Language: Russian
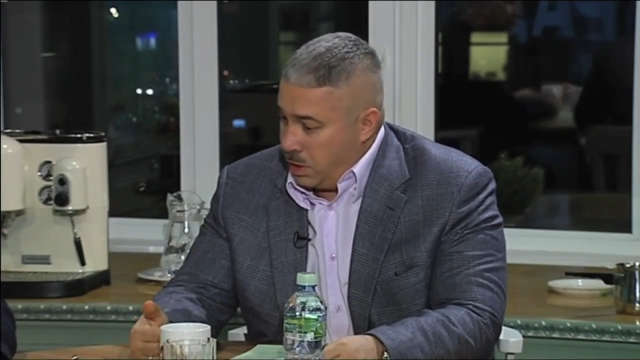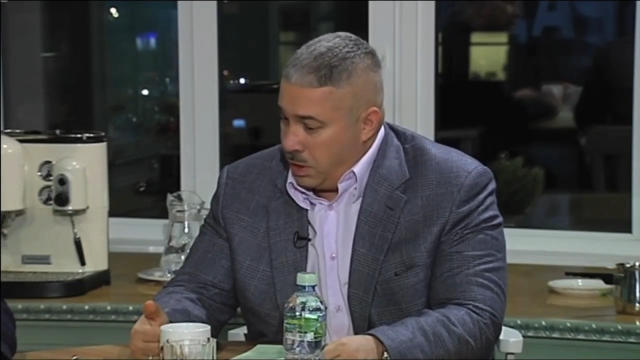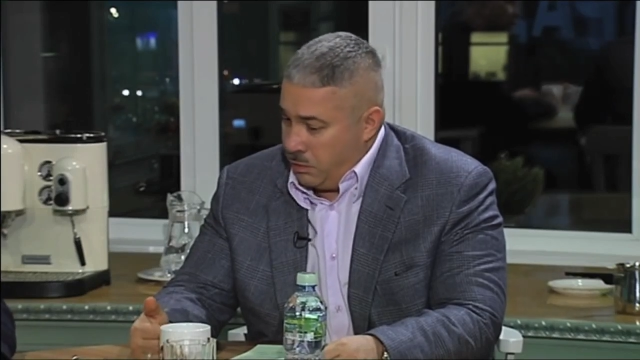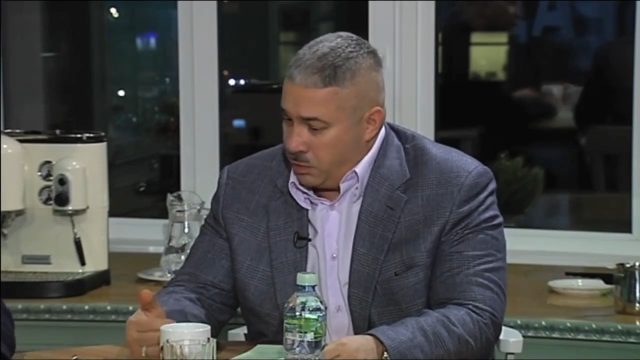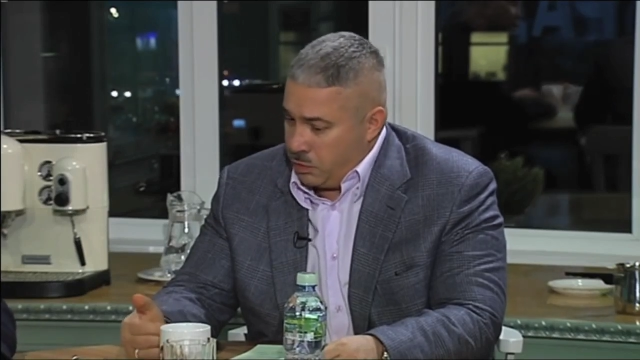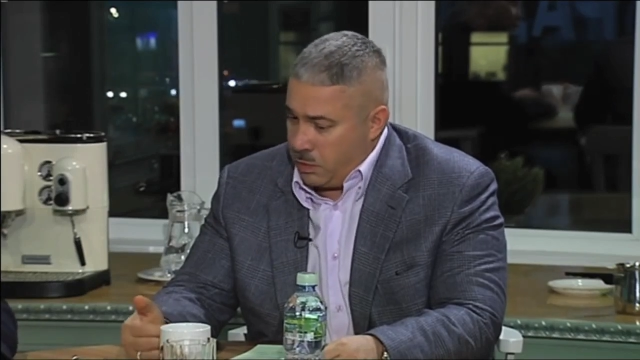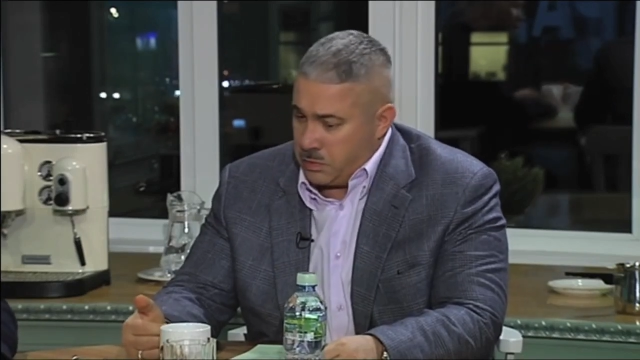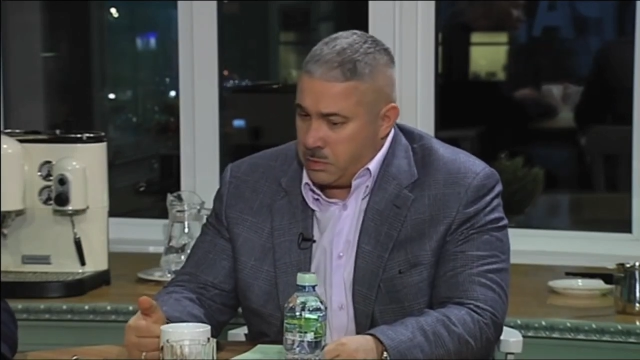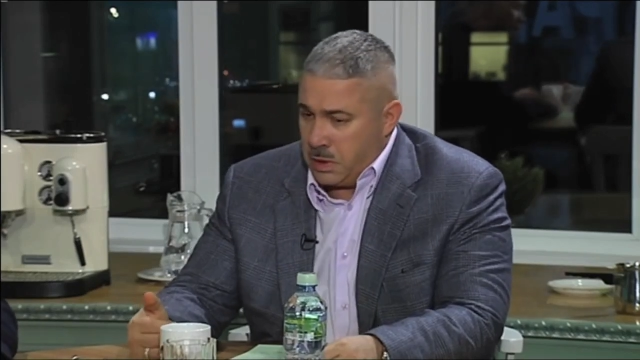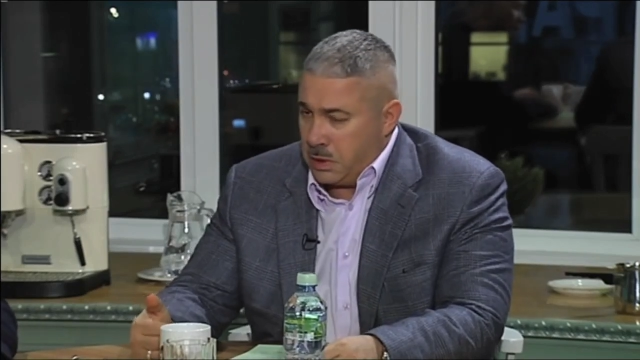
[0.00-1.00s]
И вот у
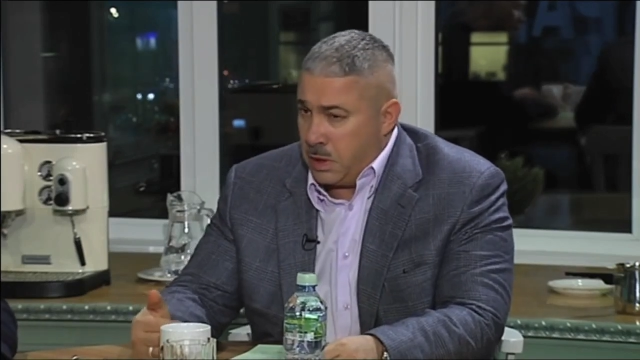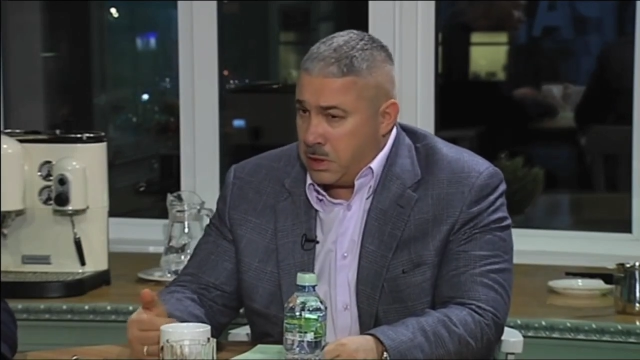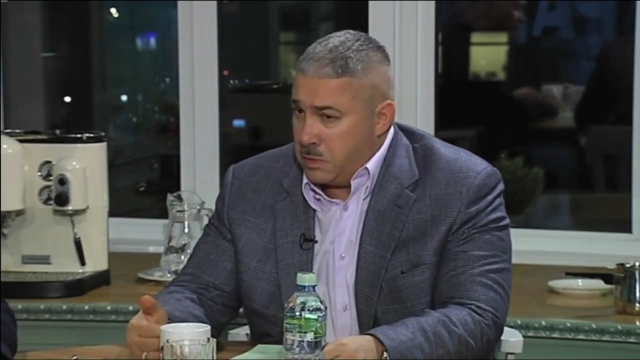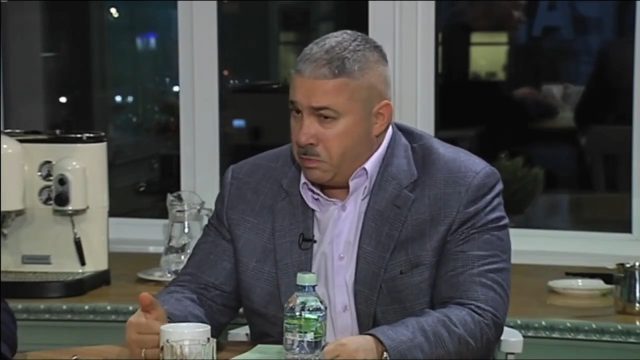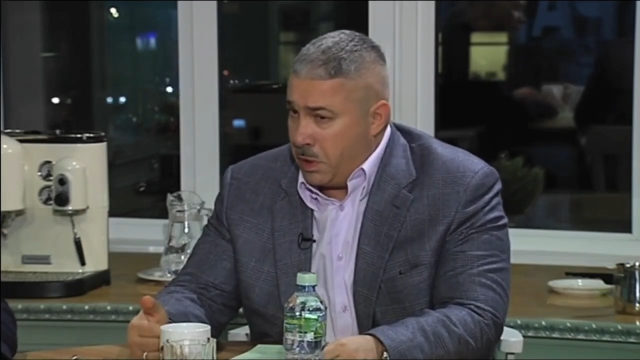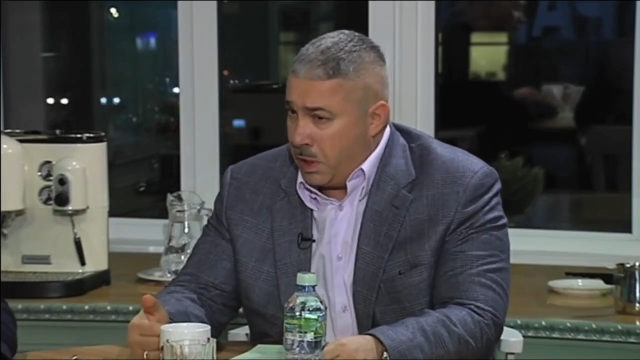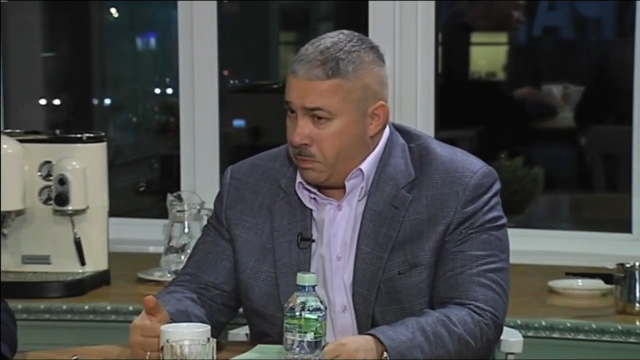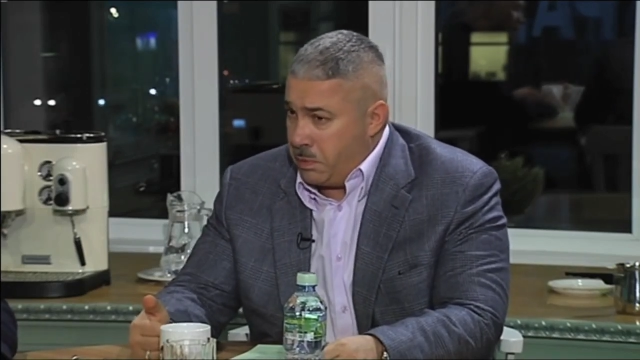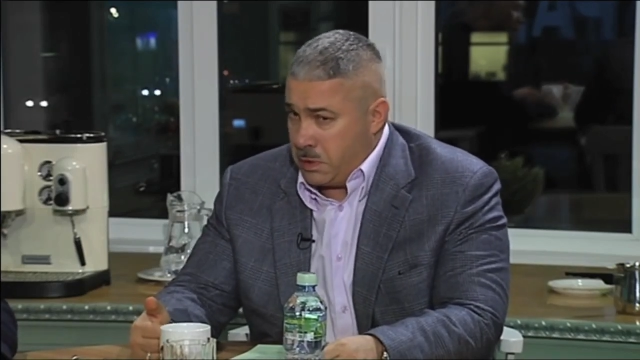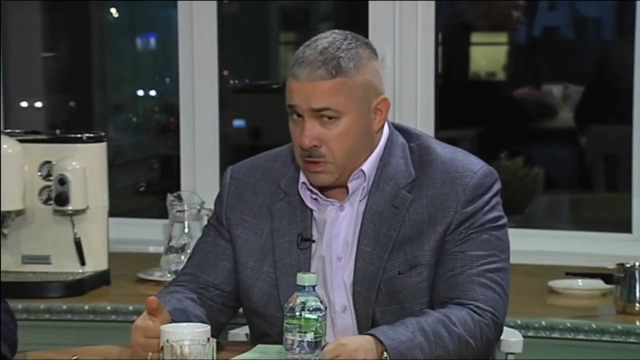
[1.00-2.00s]
вас в книге «Третья империя»
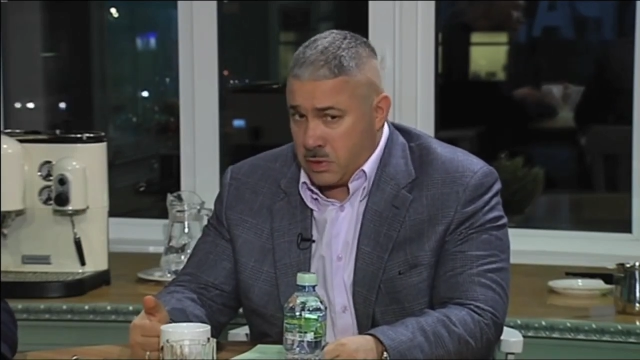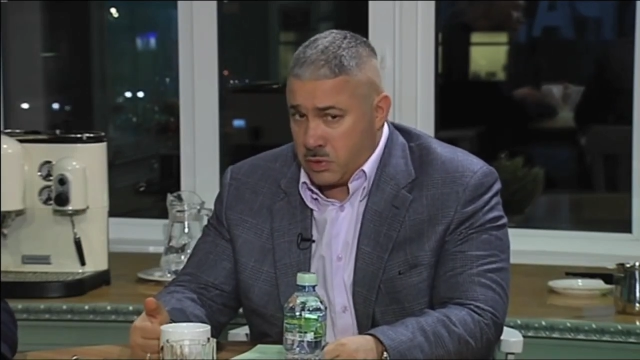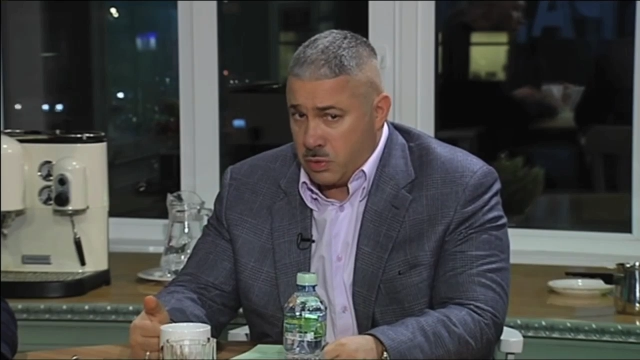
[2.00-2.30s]
описано,